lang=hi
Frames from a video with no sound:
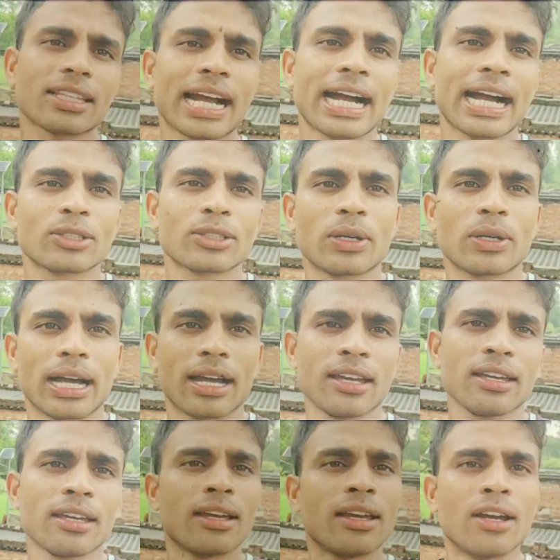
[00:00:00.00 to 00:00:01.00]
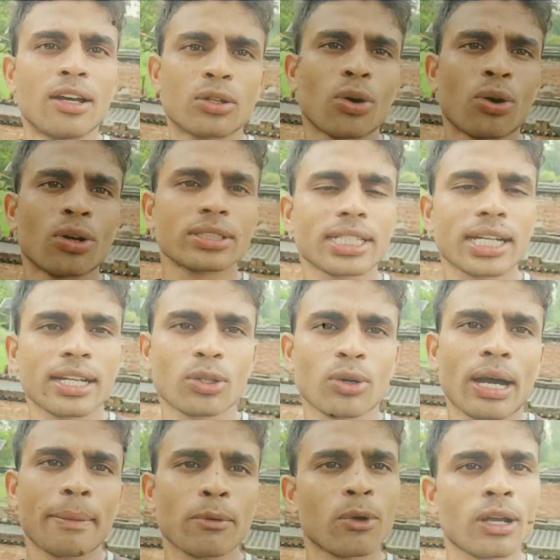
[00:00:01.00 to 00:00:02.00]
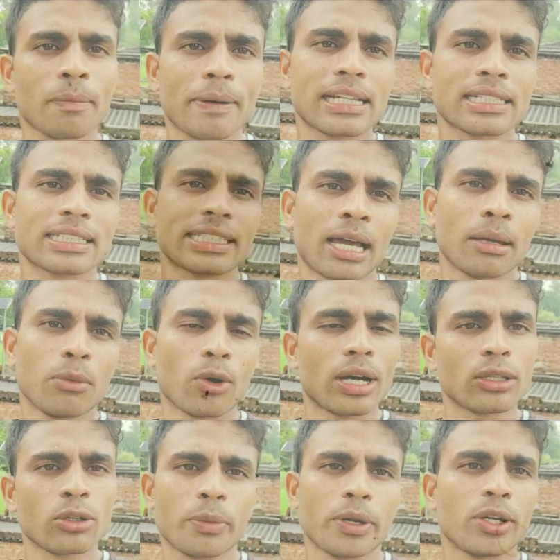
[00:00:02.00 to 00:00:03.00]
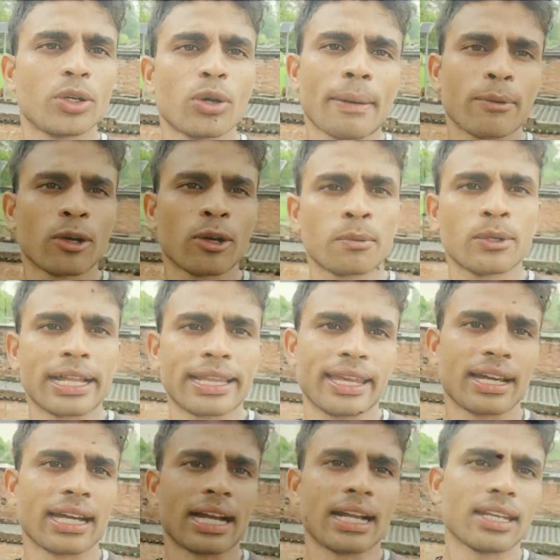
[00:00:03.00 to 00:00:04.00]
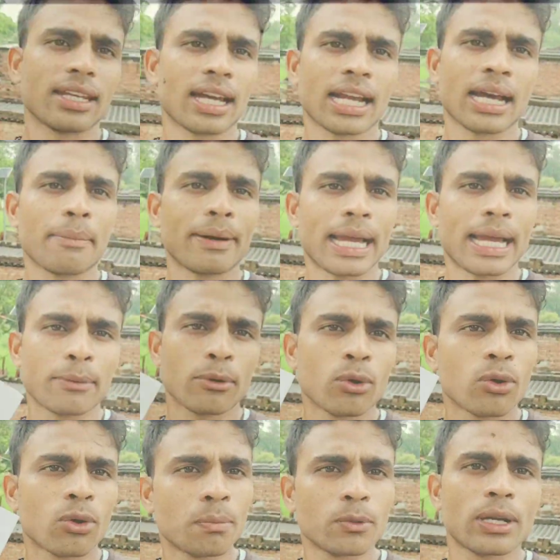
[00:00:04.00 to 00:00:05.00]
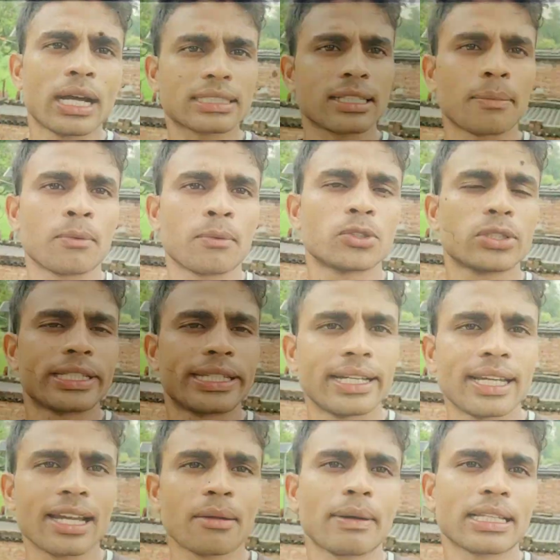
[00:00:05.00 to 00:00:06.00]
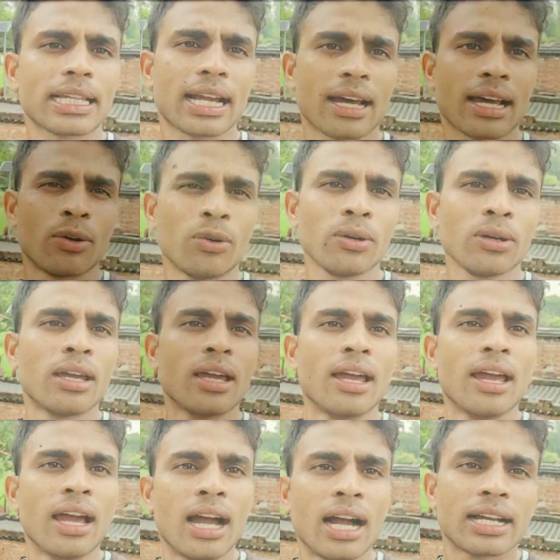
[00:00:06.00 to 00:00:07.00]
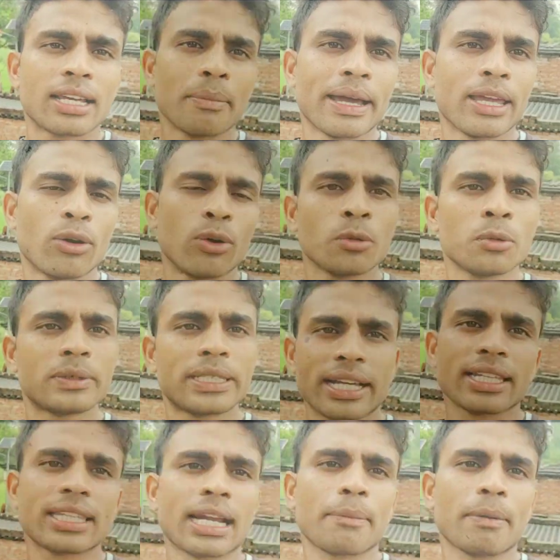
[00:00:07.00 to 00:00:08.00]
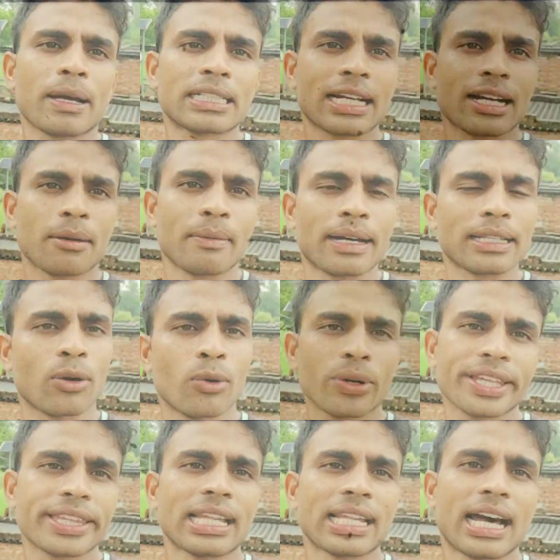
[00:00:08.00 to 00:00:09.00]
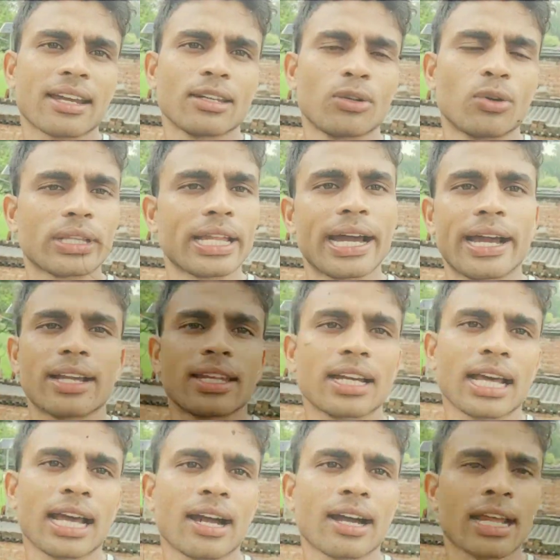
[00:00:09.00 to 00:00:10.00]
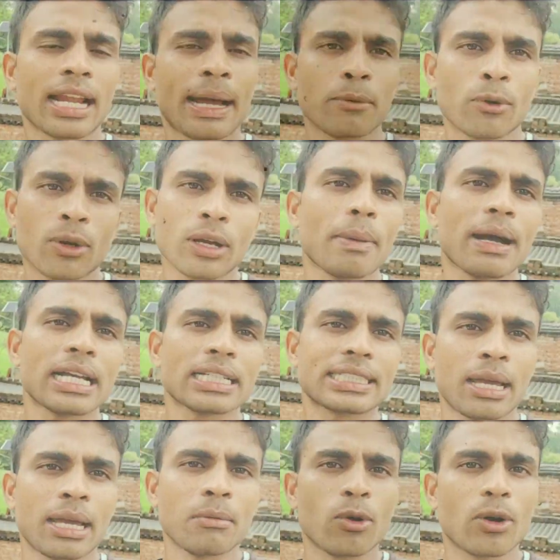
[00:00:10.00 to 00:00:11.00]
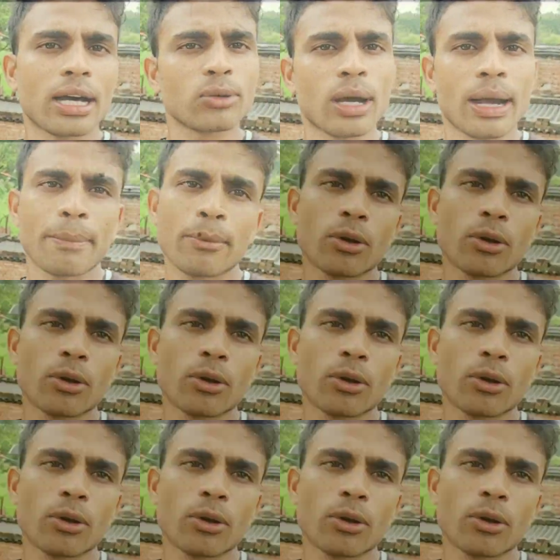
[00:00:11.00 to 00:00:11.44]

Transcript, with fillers: तक आ चुका है तो हो सके तो आप लोग के पास टाइम होगा तो वीडियो आप लोग पूरा देखना ठीक है ना मैं आप लोग को पूरा सब कुछ डिटेल बता रहा हूँ कि मैं यूट्यूब से कितना पैसा कमाता हूँ कितना अर्निंग होता है ठीक है ना अगर आप लोग के पास टाइम होगा तो आप